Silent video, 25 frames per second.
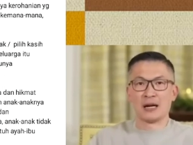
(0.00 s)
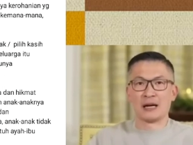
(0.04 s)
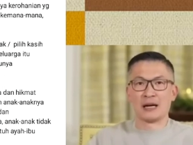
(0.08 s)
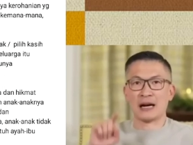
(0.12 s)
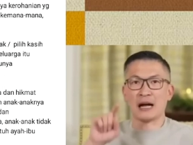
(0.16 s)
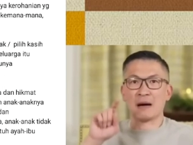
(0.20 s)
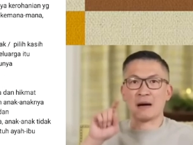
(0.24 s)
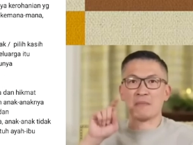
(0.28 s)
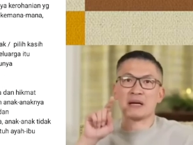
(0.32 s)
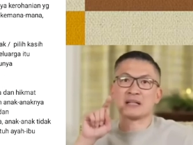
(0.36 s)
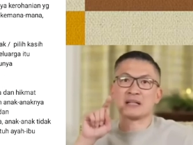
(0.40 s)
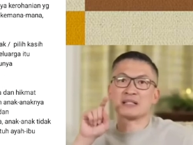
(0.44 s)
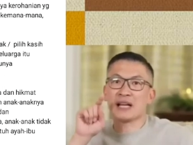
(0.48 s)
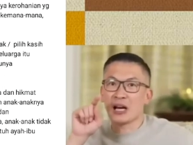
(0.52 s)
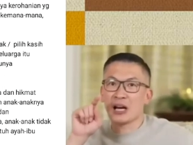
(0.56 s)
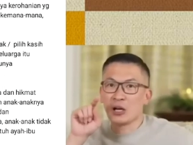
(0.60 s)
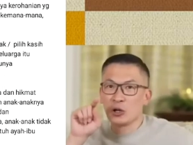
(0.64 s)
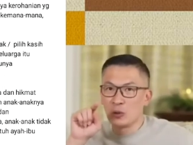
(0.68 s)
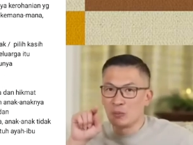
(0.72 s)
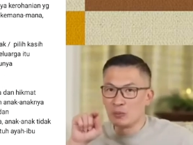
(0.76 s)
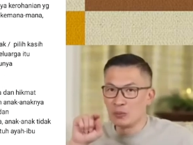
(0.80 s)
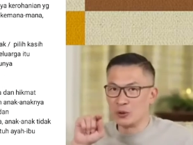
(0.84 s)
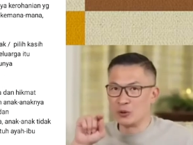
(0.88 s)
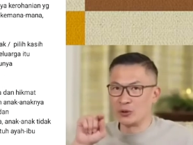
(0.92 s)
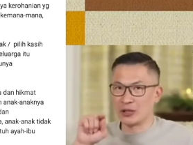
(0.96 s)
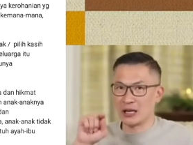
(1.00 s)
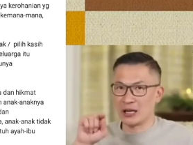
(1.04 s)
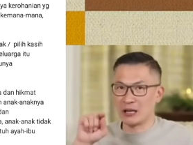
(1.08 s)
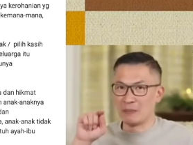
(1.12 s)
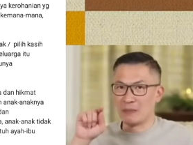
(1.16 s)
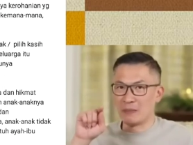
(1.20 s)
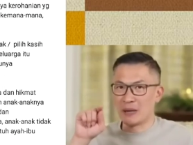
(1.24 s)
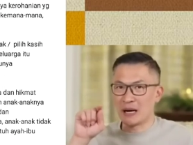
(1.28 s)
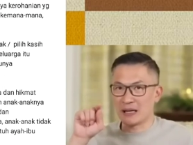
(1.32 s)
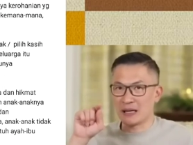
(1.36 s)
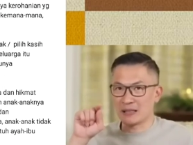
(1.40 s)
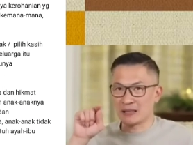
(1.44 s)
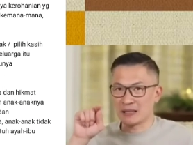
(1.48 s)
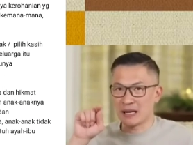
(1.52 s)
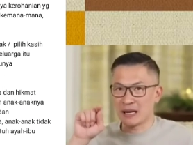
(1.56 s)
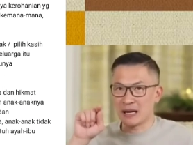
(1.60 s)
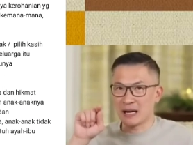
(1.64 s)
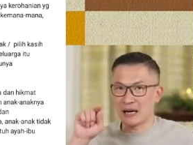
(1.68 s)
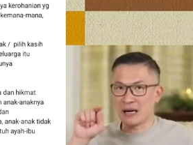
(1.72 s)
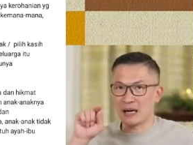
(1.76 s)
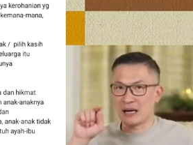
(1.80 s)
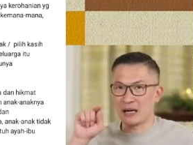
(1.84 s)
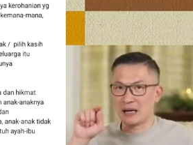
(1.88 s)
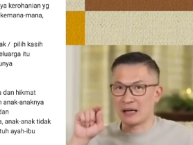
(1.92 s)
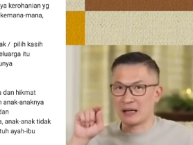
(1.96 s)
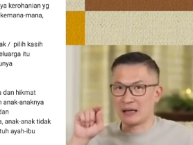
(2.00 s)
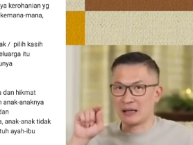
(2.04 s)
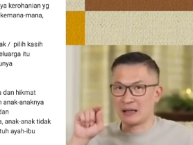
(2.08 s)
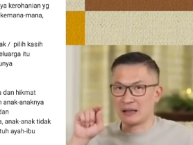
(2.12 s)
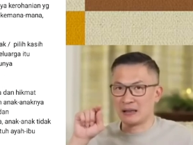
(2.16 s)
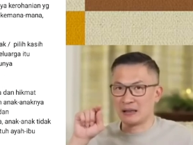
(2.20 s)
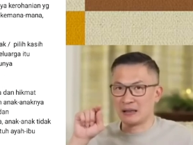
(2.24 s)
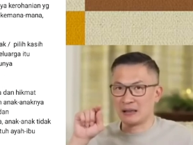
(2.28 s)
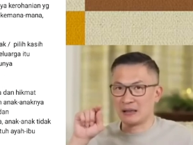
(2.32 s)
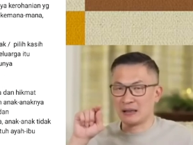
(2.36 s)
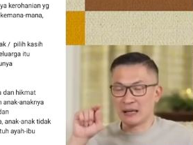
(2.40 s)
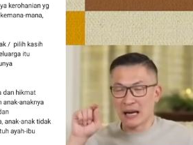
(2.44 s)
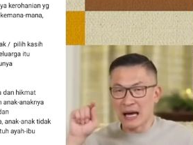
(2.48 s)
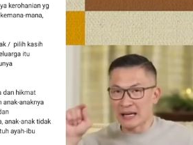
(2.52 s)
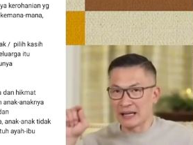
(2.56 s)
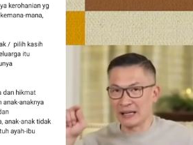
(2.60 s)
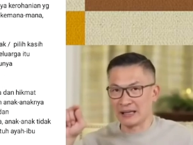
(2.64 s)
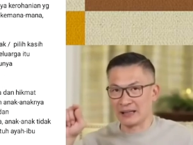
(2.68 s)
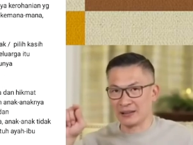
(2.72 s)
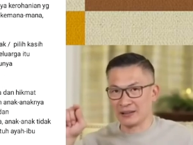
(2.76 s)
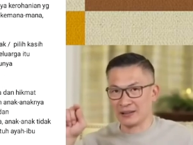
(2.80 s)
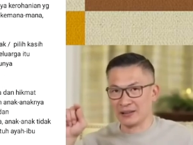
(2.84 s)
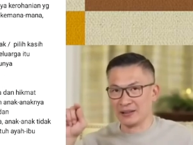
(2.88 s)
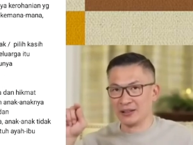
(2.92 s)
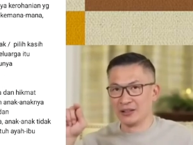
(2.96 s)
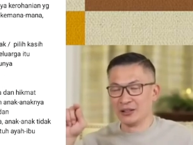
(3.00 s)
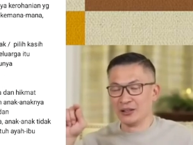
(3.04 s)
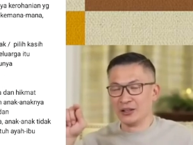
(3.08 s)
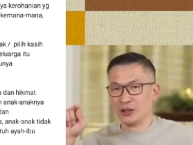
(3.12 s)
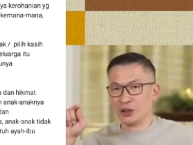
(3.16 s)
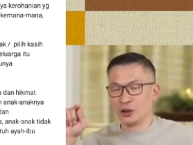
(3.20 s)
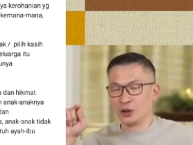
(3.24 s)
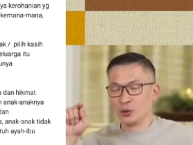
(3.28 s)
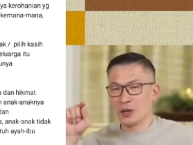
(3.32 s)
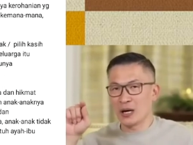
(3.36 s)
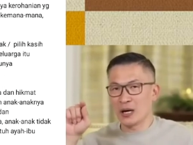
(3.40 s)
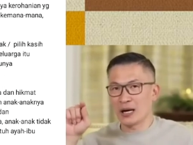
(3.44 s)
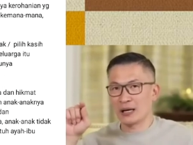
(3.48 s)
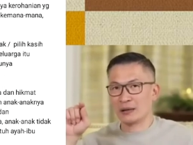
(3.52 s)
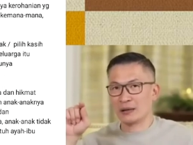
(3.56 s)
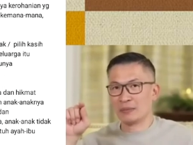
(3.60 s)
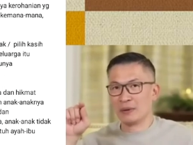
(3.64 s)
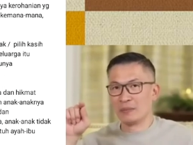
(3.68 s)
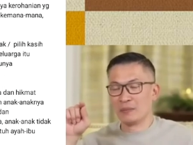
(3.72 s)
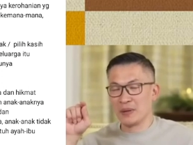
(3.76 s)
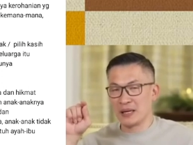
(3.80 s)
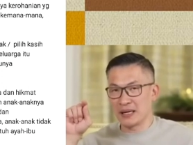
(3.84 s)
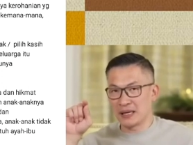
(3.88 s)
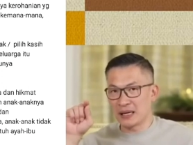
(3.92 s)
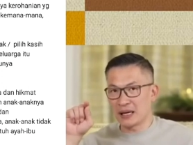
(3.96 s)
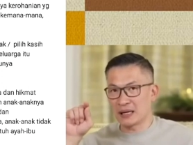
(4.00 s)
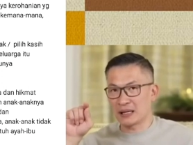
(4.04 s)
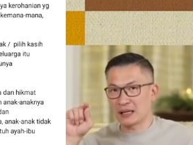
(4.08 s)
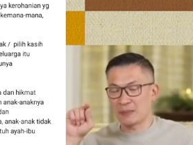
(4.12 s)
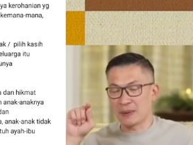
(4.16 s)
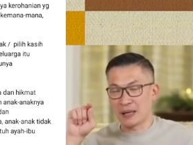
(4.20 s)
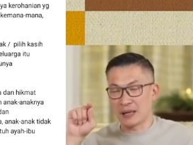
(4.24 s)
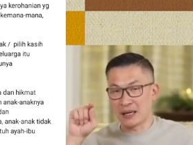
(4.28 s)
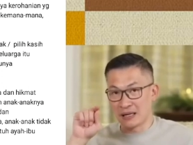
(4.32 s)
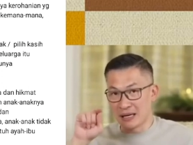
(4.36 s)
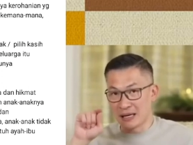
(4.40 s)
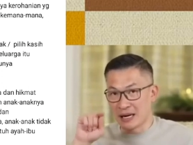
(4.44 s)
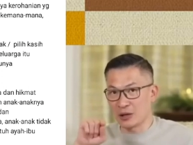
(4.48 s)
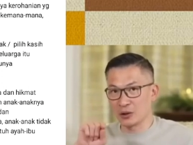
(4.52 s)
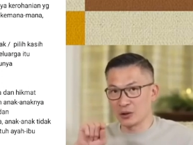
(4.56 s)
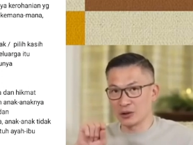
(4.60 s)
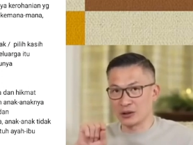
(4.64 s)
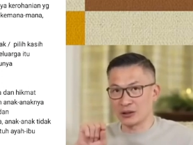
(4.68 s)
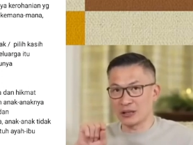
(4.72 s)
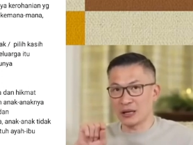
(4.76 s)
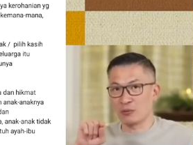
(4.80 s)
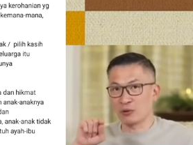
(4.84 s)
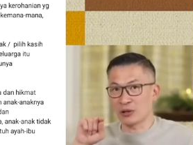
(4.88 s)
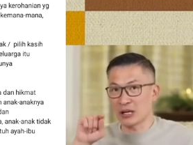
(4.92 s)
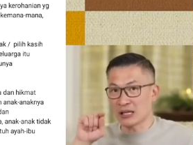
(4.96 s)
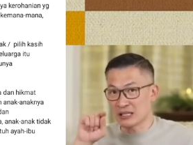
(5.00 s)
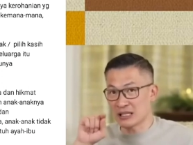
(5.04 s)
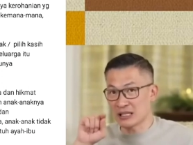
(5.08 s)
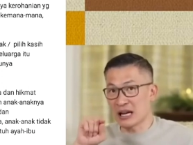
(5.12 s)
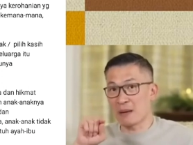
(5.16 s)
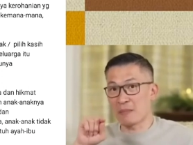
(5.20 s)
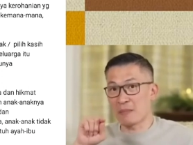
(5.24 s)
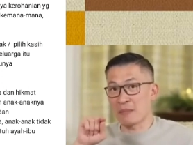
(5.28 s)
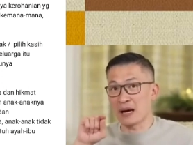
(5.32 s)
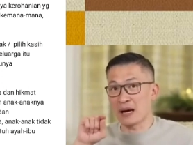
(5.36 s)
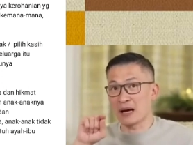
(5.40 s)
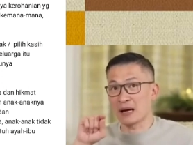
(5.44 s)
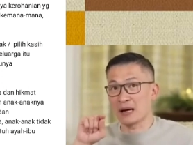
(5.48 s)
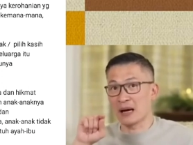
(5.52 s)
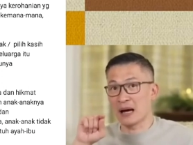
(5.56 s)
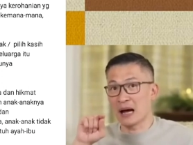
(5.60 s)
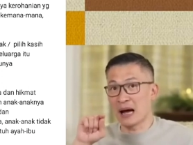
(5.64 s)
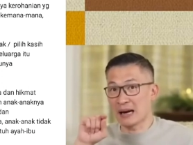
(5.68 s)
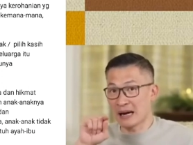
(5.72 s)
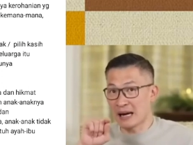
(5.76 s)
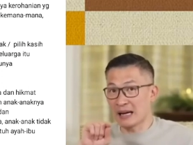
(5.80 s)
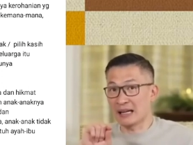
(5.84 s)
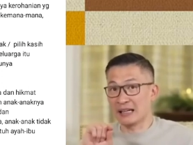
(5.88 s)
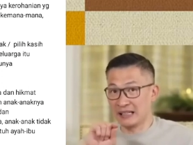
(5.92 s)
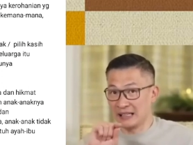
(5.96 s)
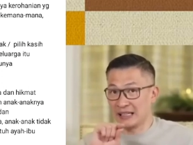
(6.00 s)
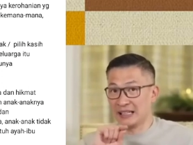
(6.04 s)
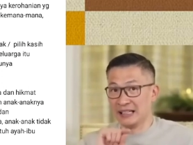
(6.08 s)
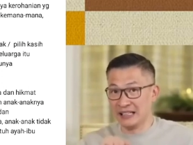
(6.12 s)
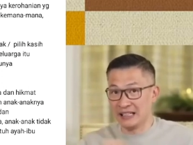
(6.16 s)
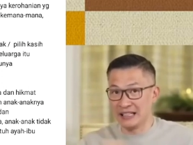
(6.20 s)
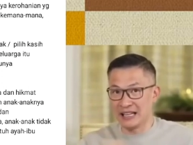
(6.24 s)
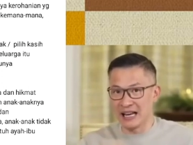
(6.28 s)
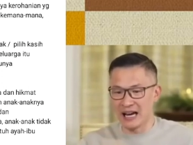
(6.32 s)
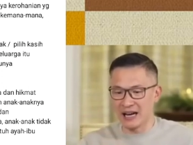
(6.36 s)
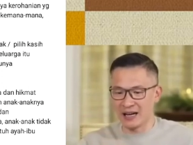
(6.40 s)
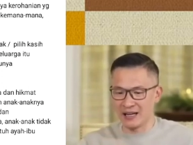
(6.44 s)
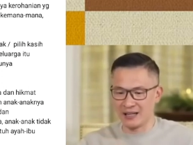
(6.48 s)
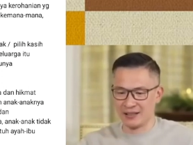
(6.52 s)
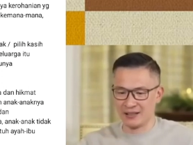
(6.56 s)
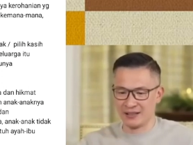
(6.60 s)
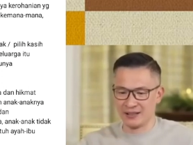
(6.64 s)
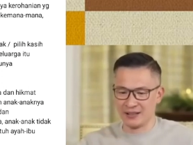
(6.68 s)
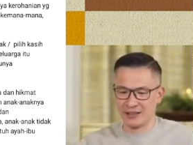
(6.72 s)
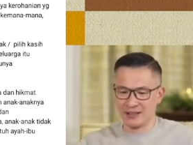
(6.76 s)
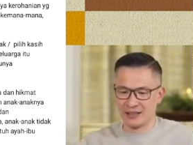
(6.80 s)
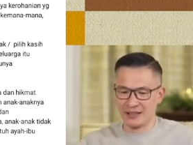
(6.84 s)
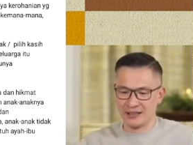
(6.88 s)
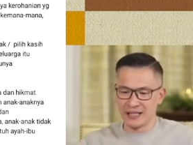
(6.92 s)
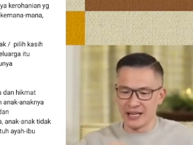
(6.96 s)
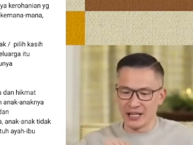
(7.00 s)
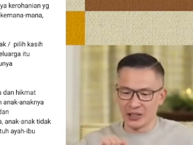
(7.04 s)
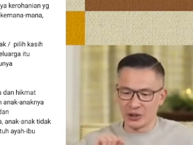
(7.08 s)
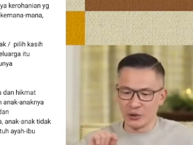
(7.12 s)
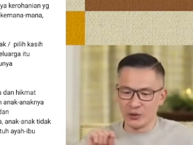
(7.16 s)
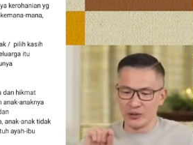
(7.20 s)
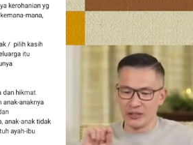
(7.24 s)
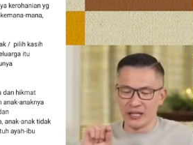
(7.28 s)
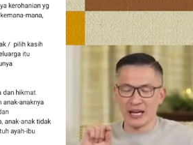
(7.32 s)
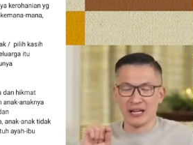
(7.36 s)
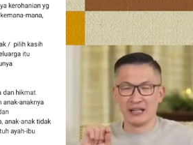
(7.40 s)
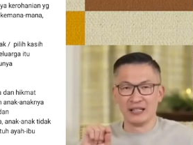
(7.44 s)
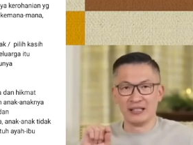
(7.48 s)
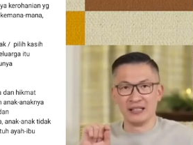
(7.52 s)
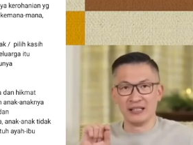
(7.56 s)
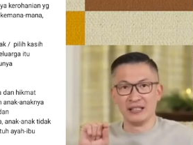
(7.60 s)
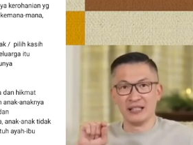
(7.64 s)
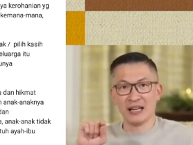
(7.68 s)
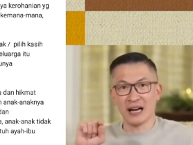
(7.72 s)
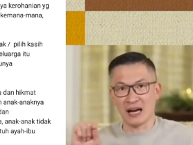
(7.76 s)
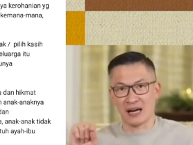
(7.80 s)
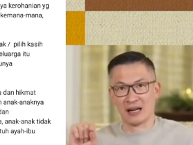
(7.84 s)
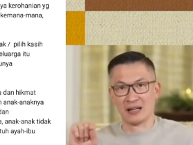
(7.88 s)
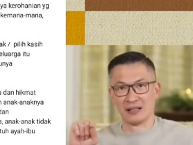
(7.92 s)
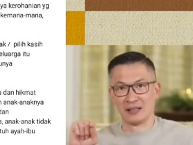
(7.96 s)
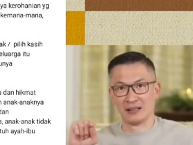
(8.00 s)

Nama Salomo dalam bahasa lain, Tuhan memberikan kepada Daud, kamu kasih nama anak ini ini ya, yaitu Yediah.